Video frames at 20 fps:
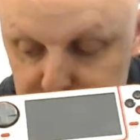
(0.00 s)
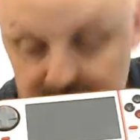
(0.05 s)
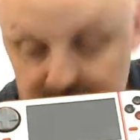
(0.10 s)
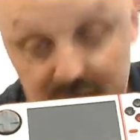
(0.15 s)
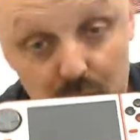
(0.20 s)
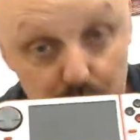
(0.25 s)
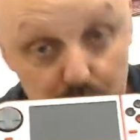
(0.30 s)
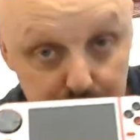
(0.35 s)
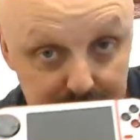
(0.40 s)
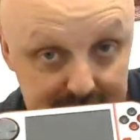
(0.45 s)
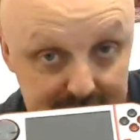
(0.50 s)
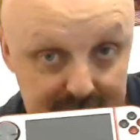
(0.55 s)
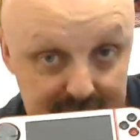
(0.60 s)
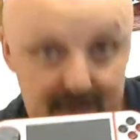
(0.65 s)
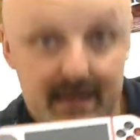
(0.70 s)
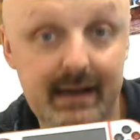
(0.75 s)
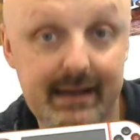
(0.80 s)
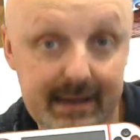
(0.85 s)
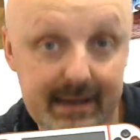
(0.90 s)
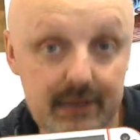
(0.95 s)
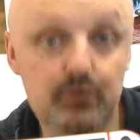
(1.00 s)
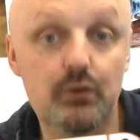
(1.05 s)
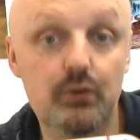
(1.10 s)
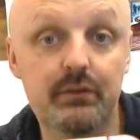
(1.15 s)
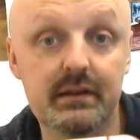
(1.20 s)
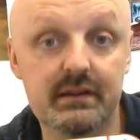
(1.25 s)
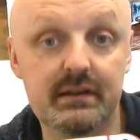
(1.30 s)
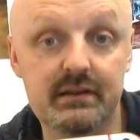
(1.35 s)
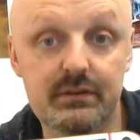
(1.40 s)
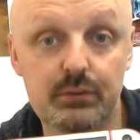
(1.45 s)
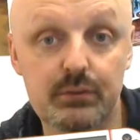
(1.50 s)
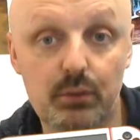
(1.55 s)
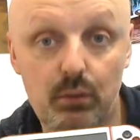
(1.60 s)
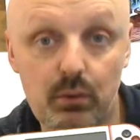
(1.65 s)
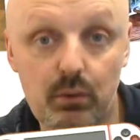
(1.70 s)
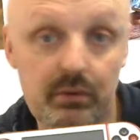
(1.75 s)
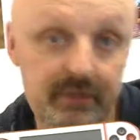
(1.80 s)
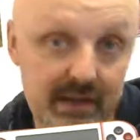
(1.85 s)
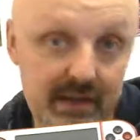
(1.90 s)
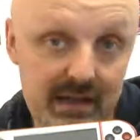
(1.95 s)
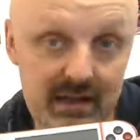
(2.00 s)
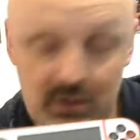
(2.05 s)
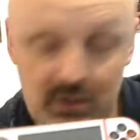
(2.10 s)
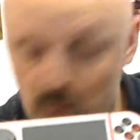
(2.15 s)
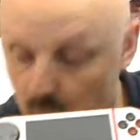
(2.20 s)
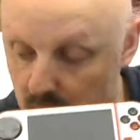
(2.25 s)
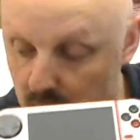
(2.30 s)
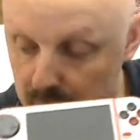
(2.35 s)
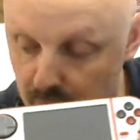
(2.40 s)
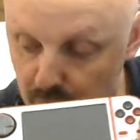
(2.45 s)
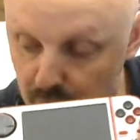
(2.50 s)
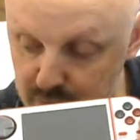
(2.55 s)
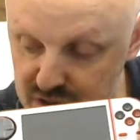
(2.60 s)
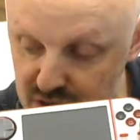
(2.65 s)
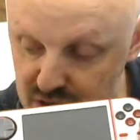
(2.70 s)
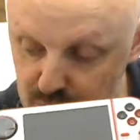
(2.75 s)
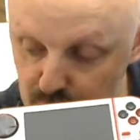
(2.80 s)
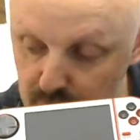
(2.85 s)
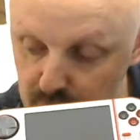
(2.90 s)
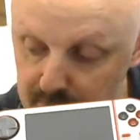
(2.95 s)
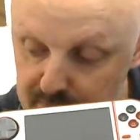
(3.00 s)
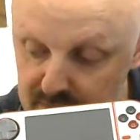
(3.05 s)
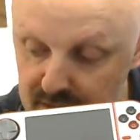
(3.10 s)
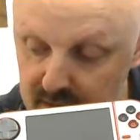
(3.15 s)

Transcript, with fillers: serait le pack, il est à 90 euros avec les trois premiers jeux.